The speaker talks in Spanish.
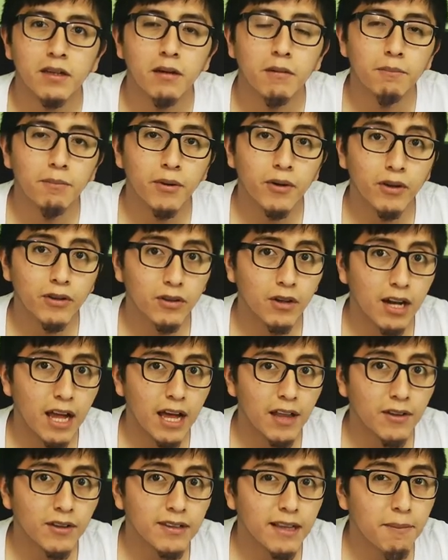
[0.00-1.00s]
Por otro
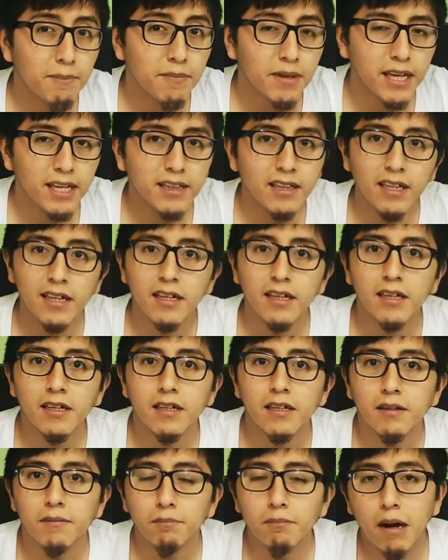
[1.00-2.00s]
lado, también
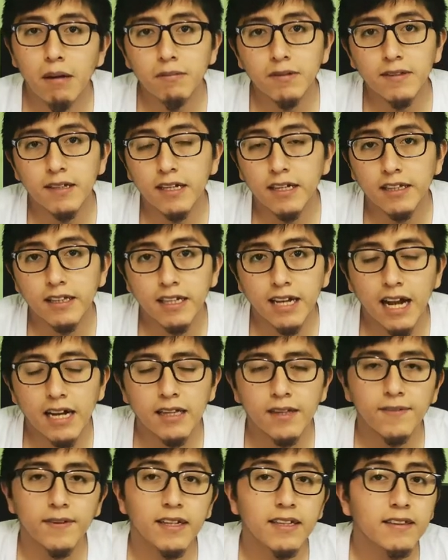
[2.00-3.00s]
vamos a generar
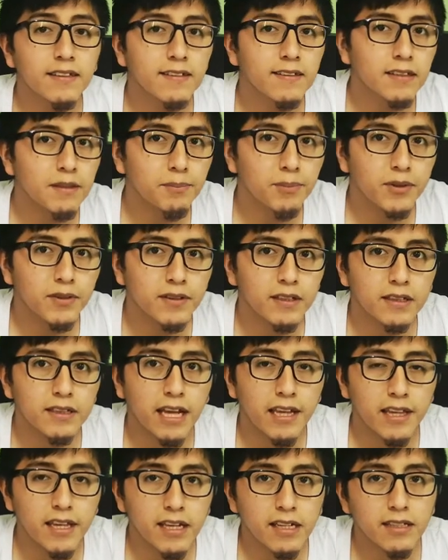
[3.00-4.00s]
diferentes tipos de
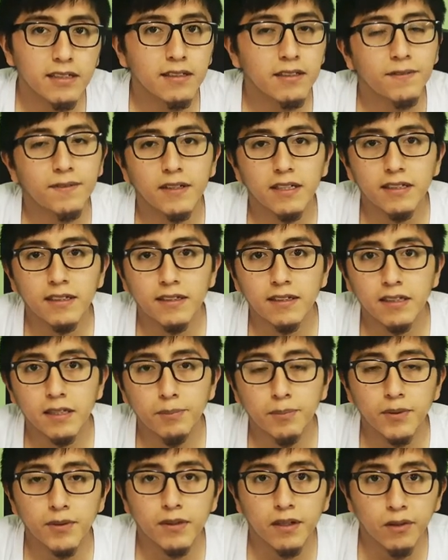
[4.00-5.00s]
talleres, diferentes
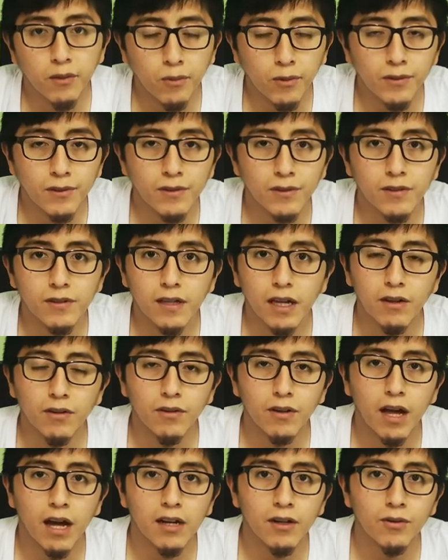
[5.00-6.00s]
tipos de cursos a lo
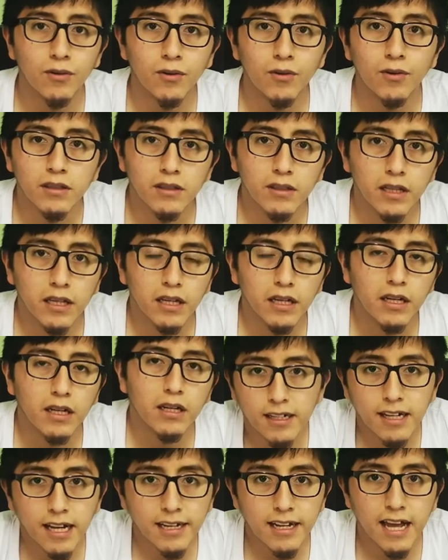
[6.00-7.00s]
largo
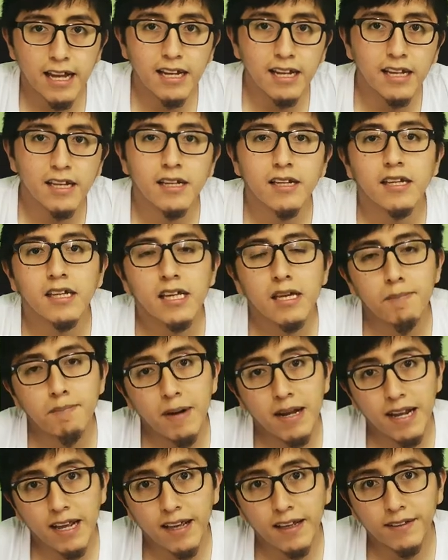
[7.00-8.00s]
del canal. Y
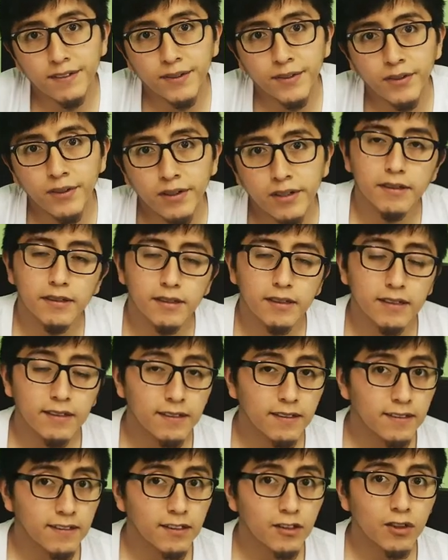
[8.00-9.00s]
para eso
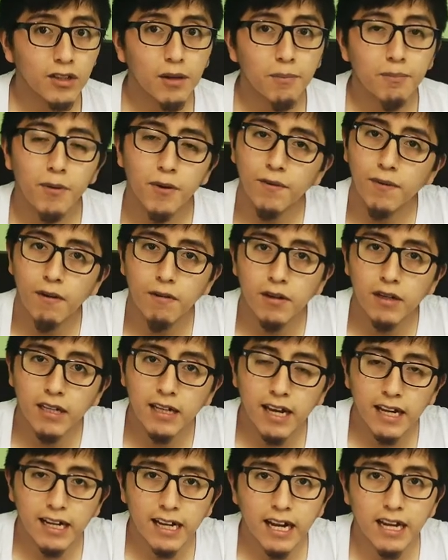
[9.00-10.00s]
necesito que por favor en
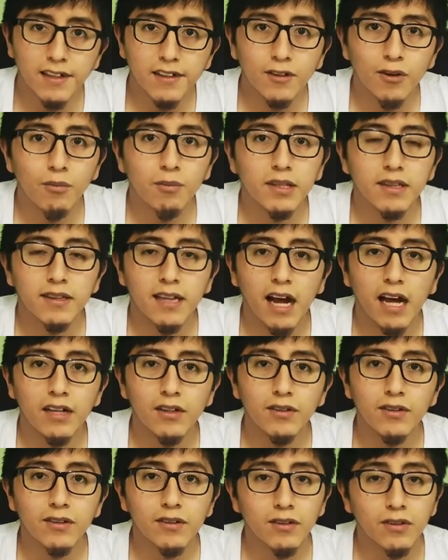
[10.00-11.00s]
la caja de
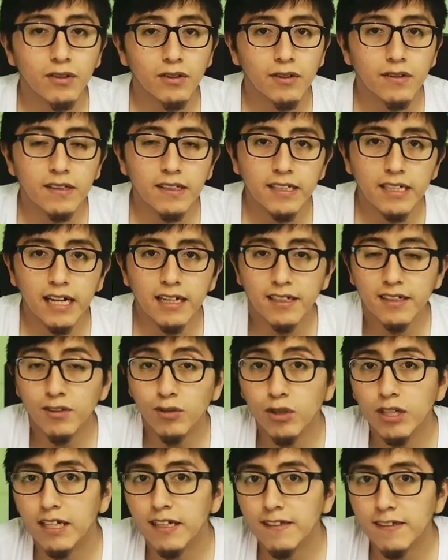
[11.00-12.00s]
comentarios nos digan qué
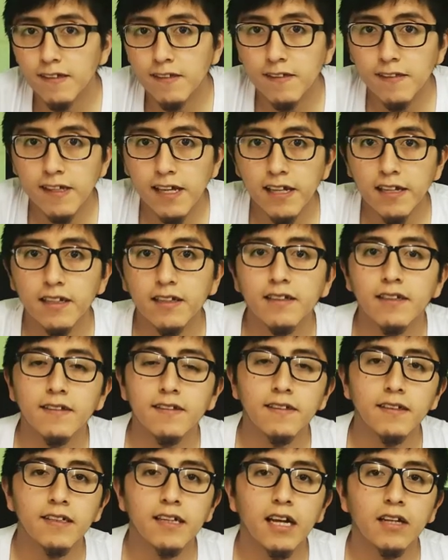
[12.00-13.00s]
sugerencias tienen.
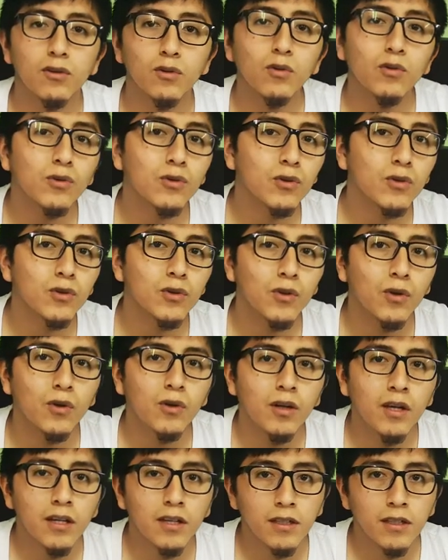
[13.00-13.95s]
¿Desean un curso